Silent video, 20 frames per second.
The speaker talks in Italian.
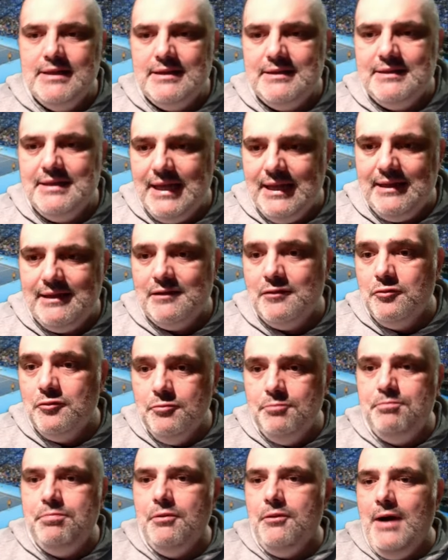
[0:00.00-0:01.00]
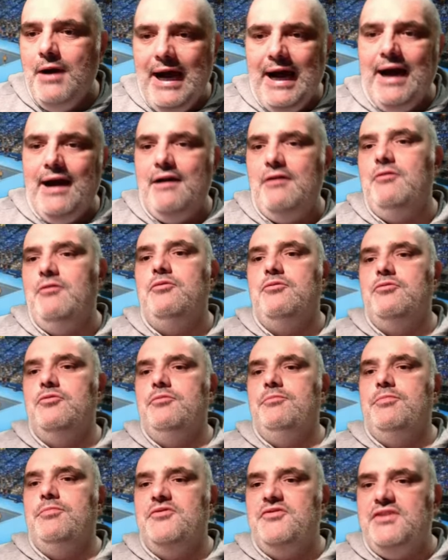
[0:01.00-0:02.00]
del gruppo A o
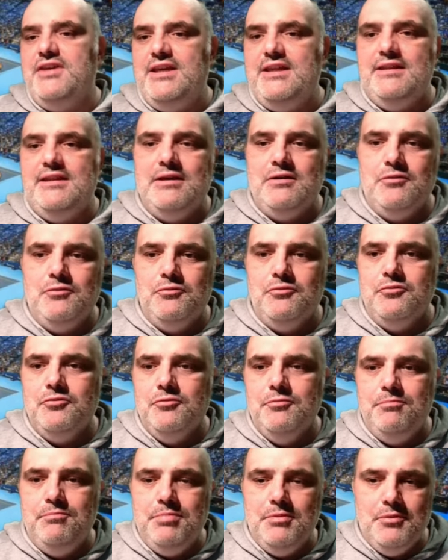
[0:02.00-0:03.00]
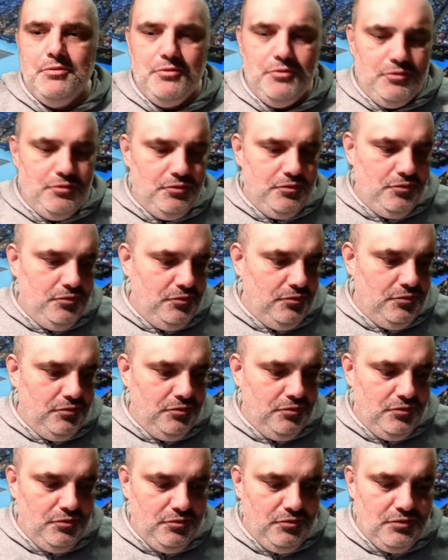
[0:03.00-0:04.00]
gruppo Sinner o gruppo
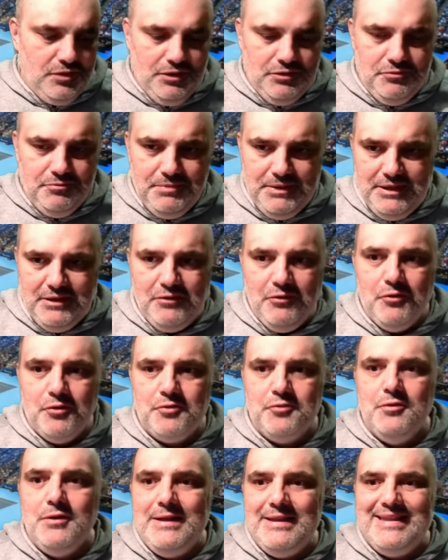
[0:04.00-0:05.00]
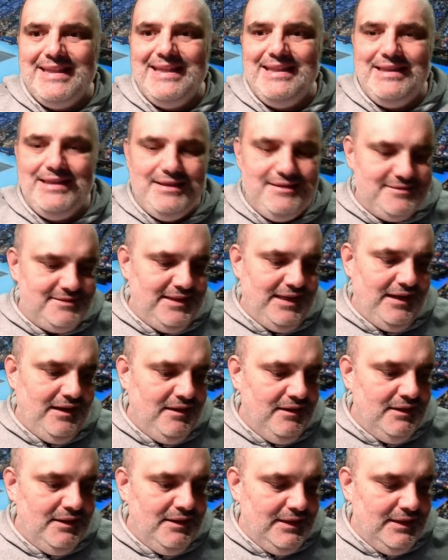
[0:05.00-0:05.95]
ora non mi ricordo il tennista